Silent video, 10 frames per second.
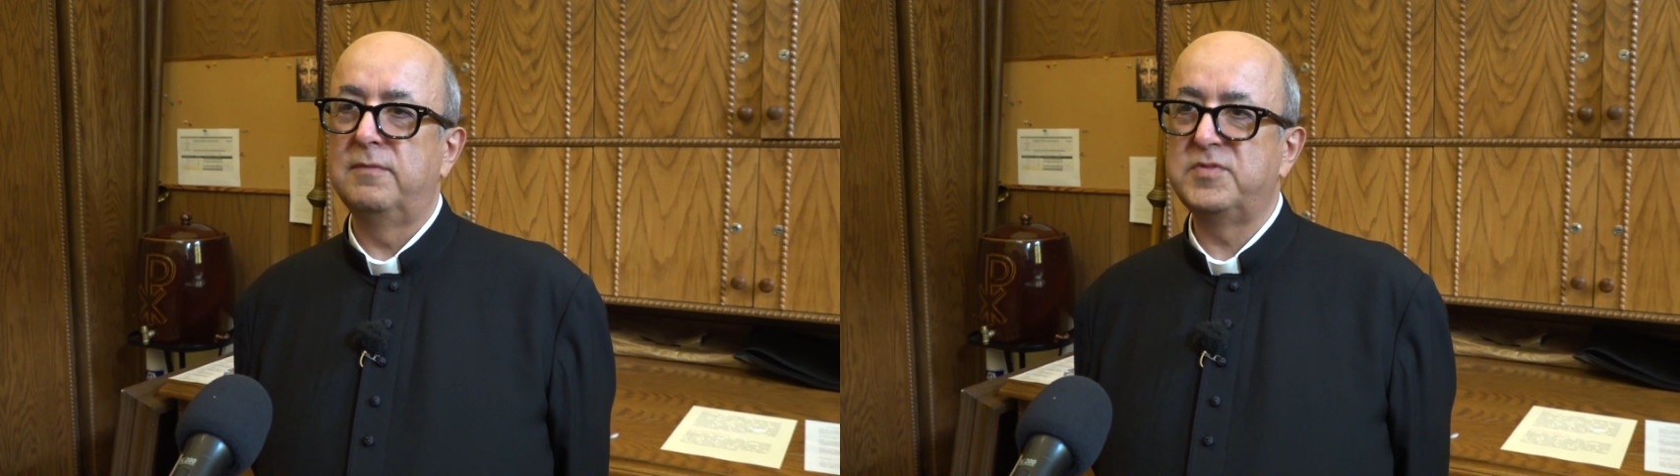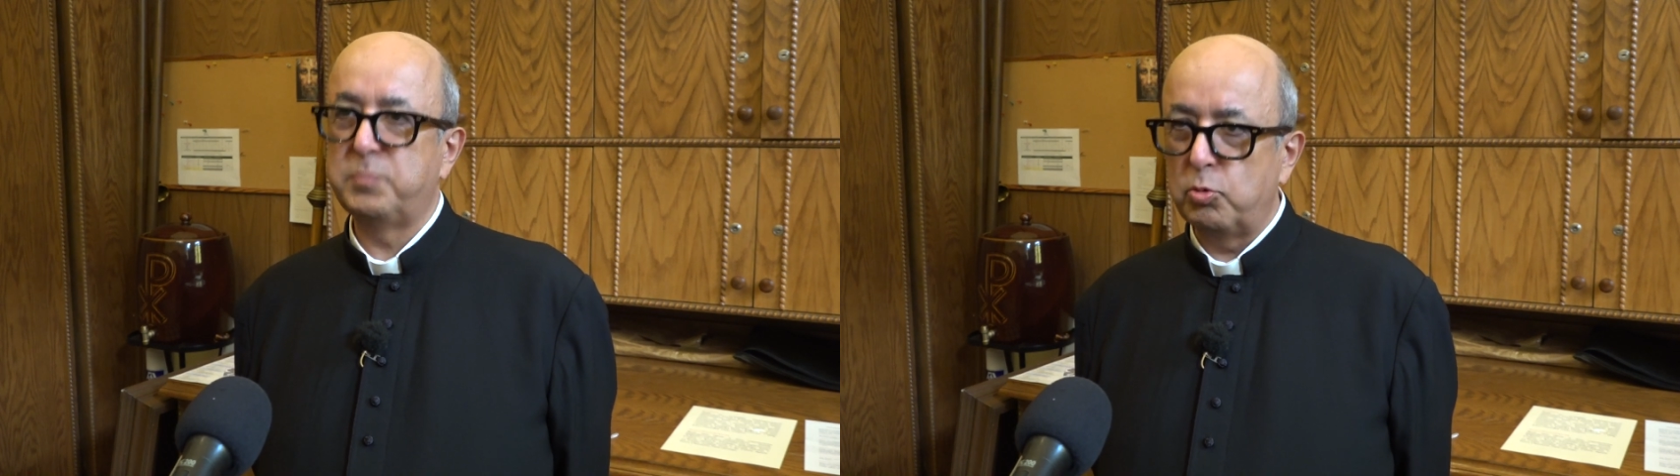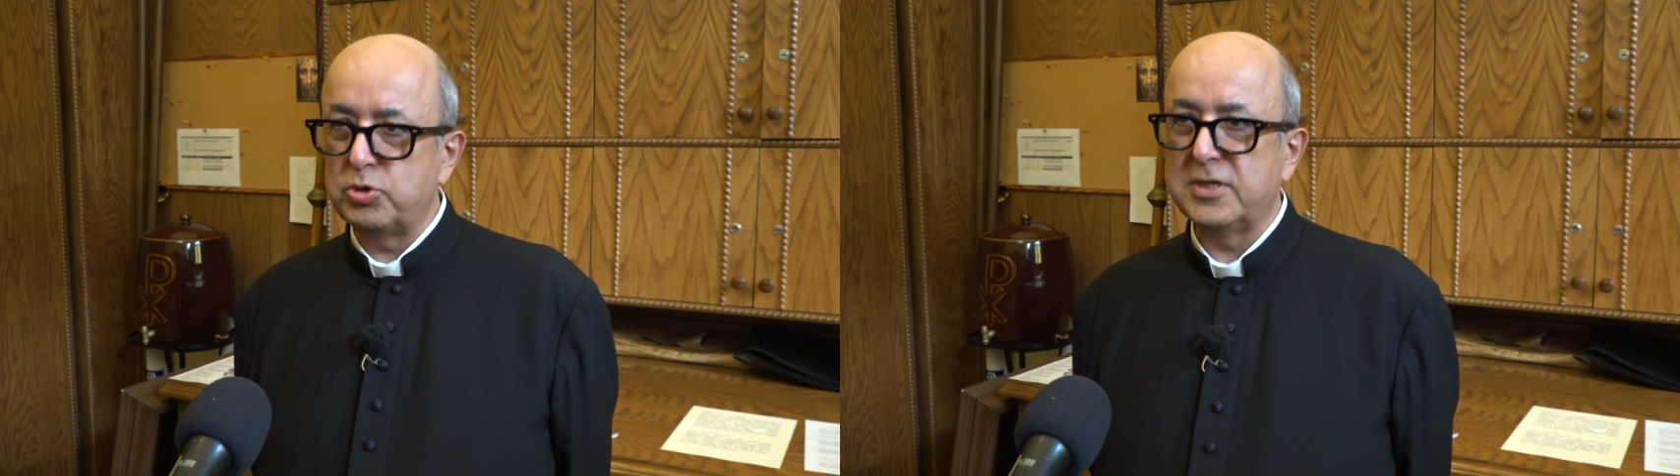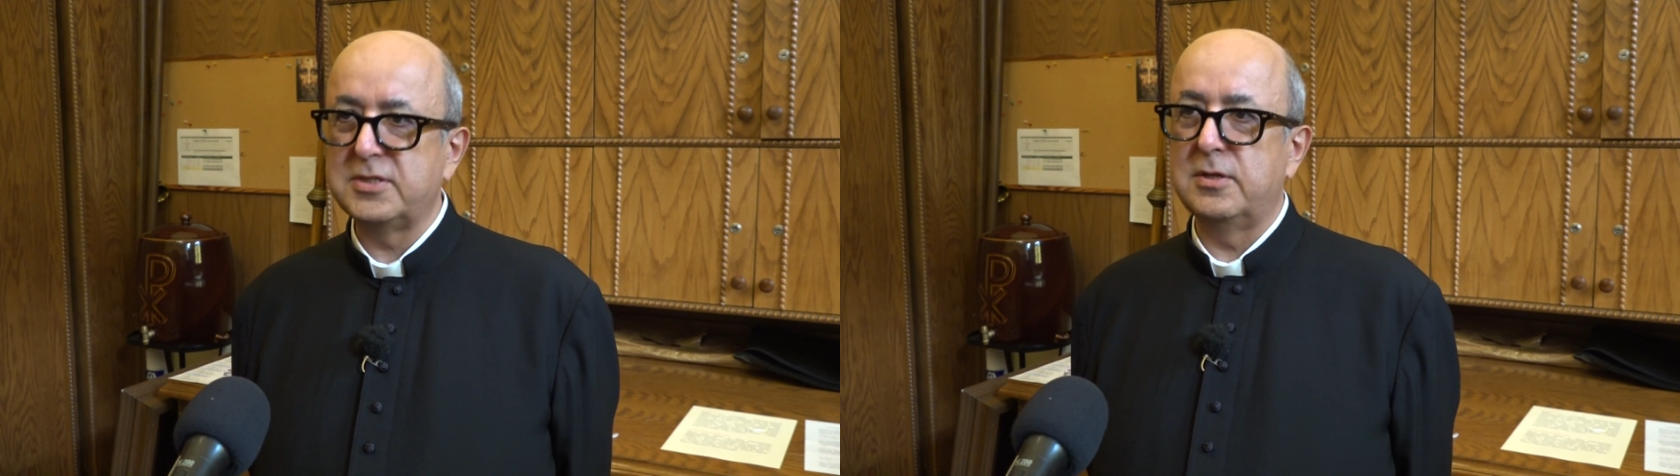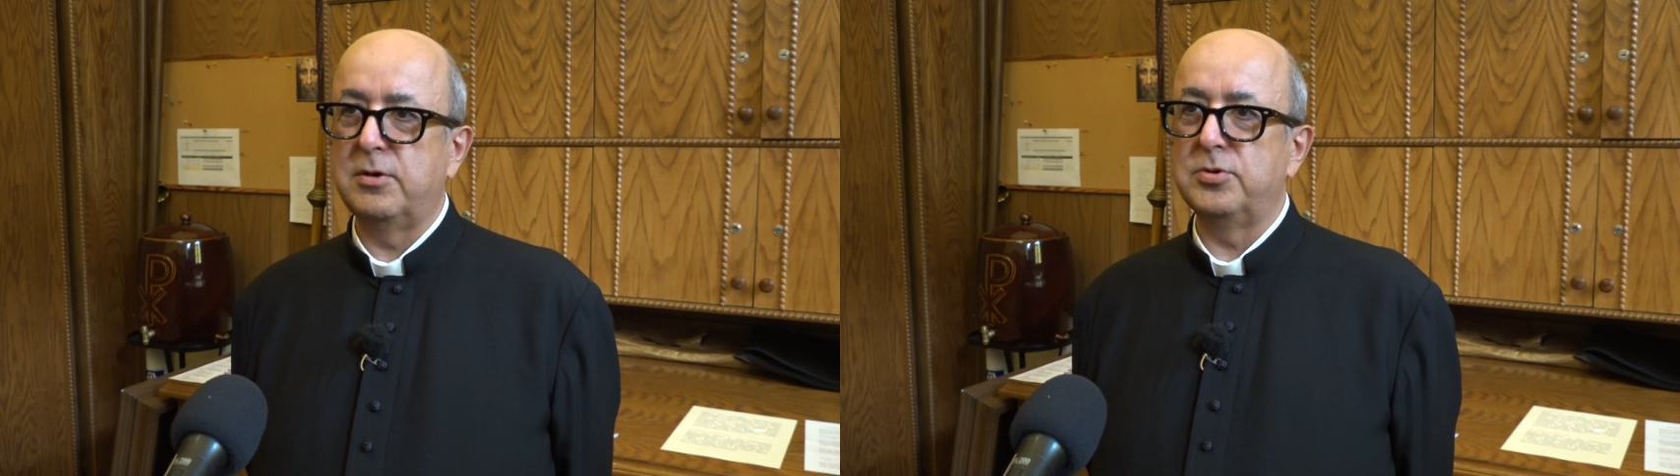
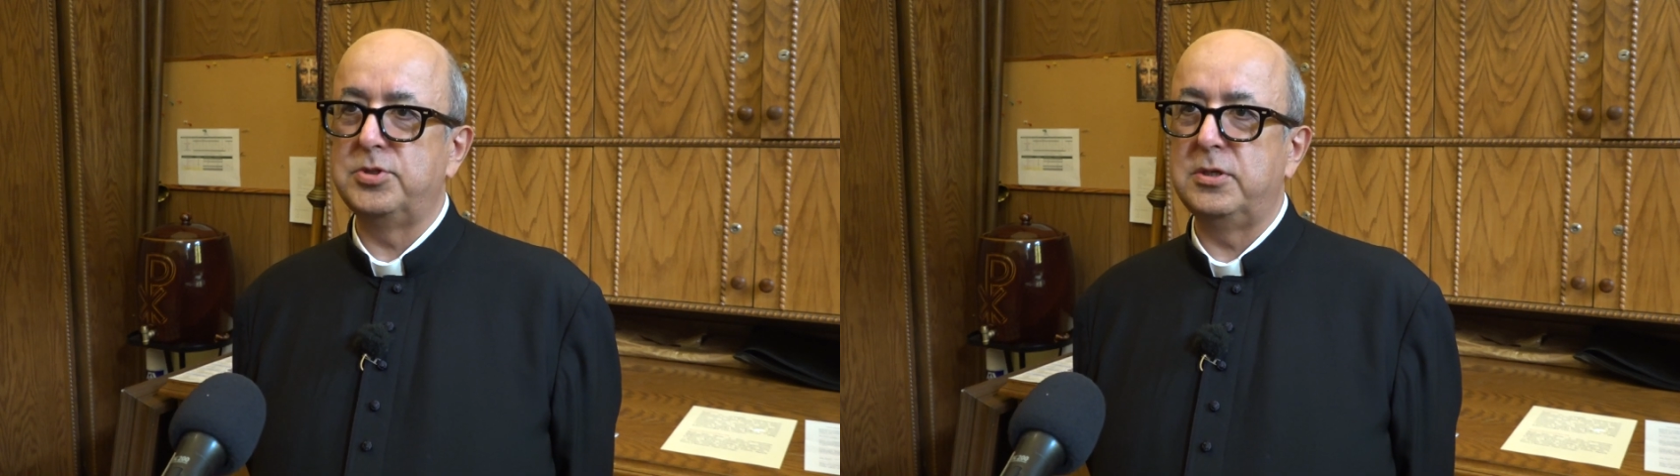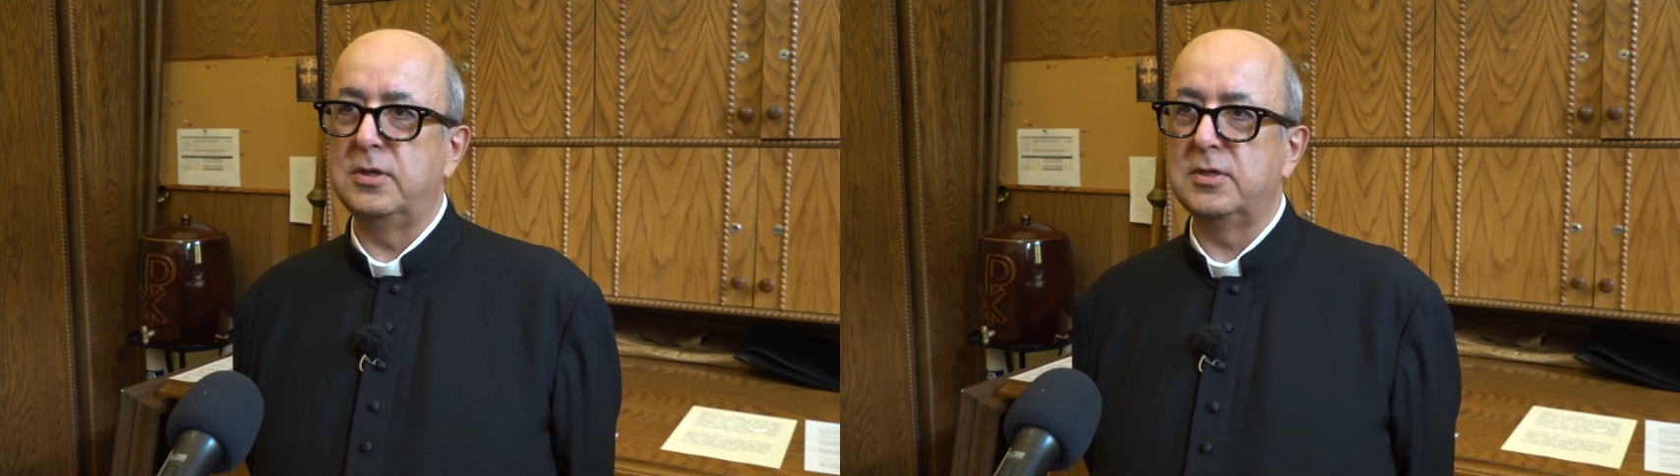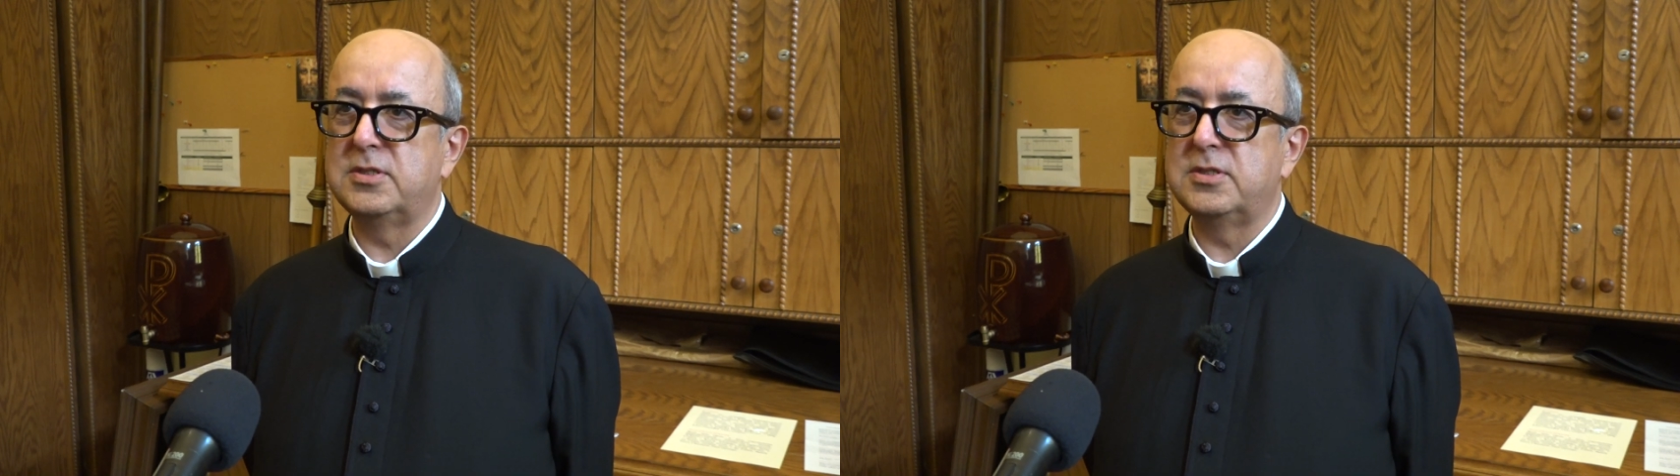współczesne rodziny,